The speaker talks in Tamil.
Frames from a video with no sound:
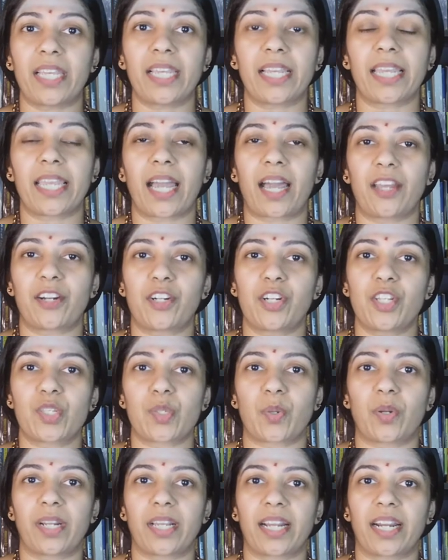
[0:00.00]
நீங்கள் யாருன்னு
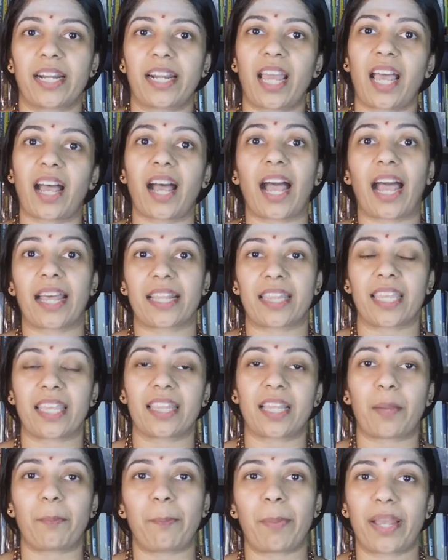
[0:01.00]
சொல்லுங்கன்னா அதே
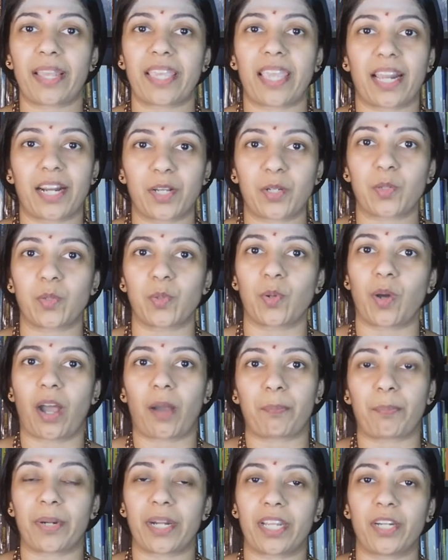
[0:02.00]
தான்ப்பா எனக்கும்
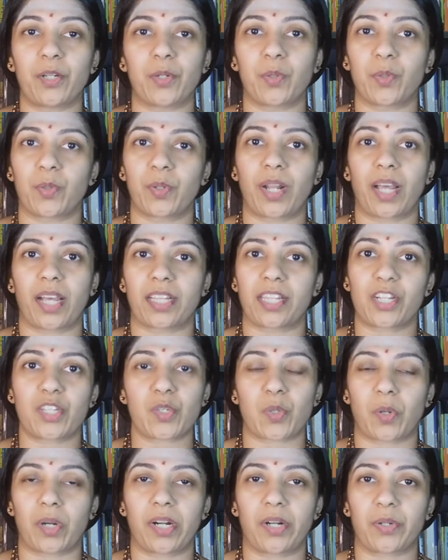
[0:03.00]
அப்படின்னு குருநாதர்
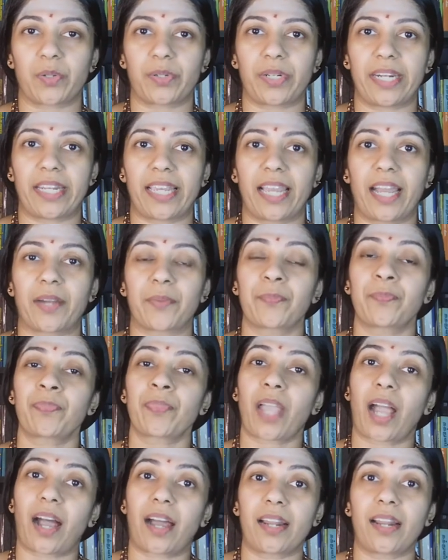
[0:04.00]
சொல்லணும் இல்லையா
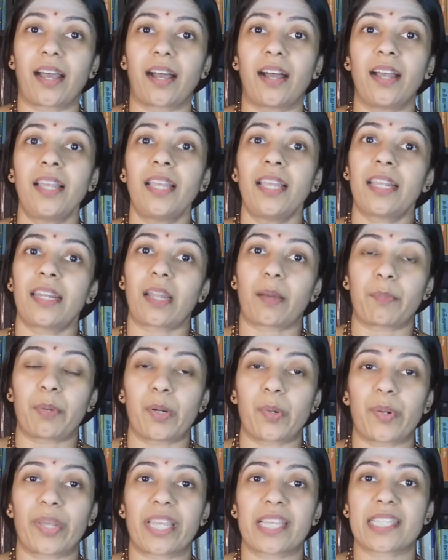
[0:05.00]
ஆனால்
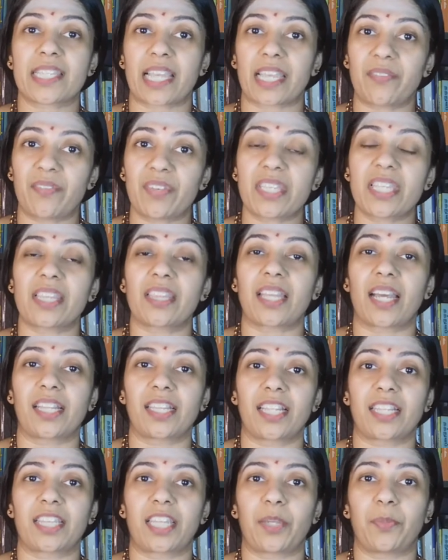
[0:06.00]
நம்மளுடைய சைவ
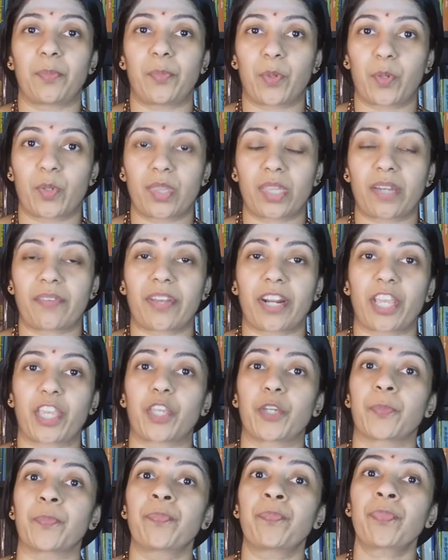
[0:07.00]
சித்தாந்தத்தையும் பொறுத்த
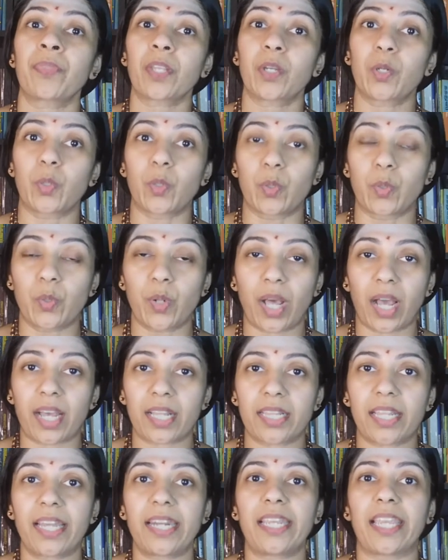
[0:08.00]
வரைக்கும்
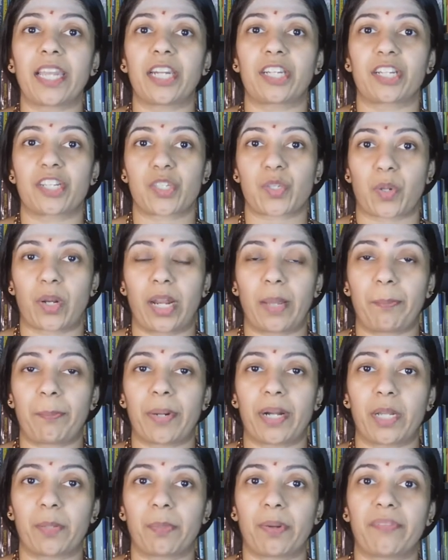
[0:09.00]
குருநாதர் என்று
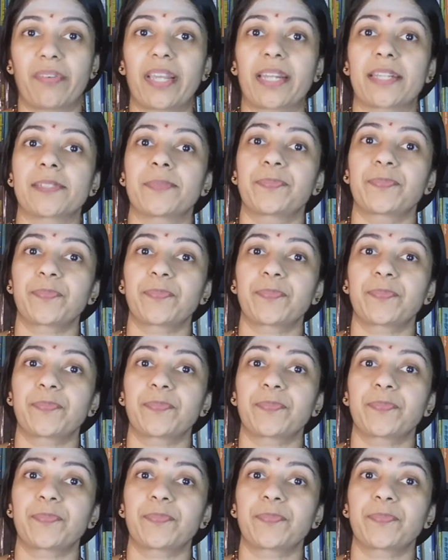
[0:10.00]
சொல்லப்படுபவர்